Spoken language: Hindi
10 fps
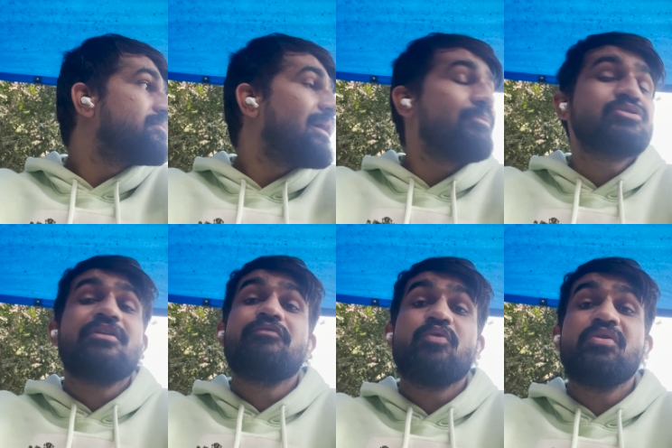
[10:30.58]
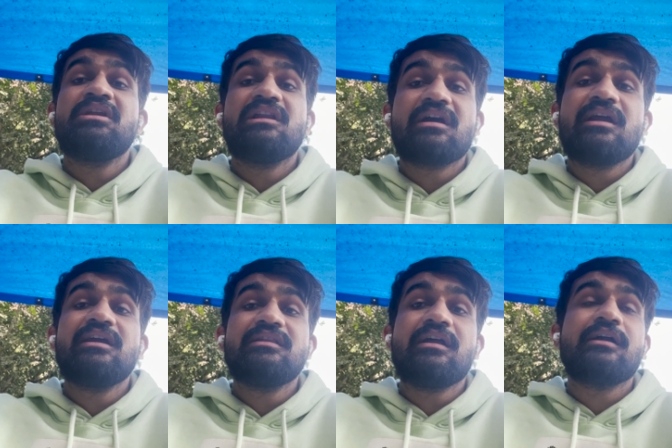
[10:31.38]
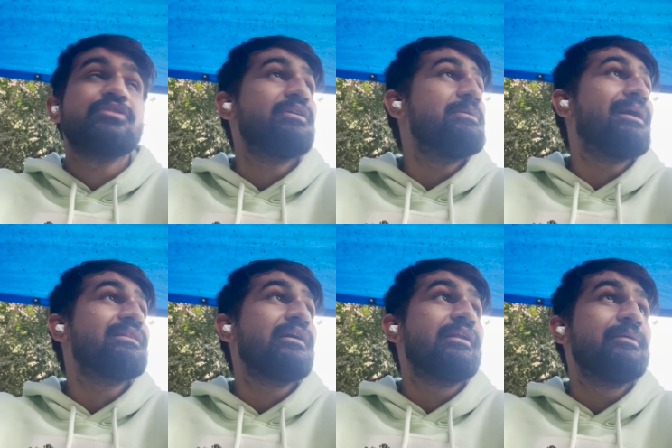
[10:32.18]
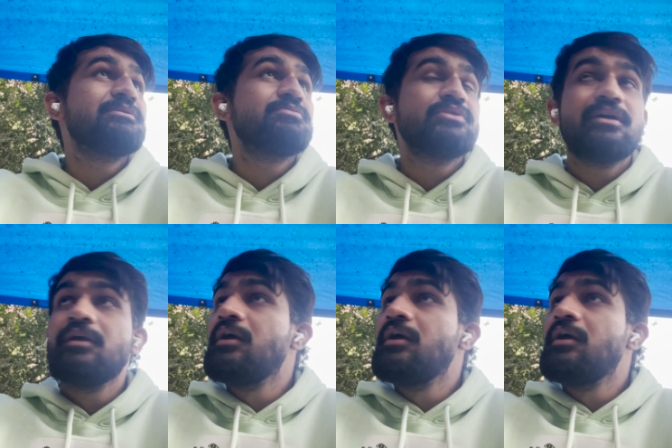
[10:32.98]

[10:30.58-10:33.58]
अब उसका फ़ोन नहीं लग रहा ये दिक्कत वाली बात लग रही है बस मुझे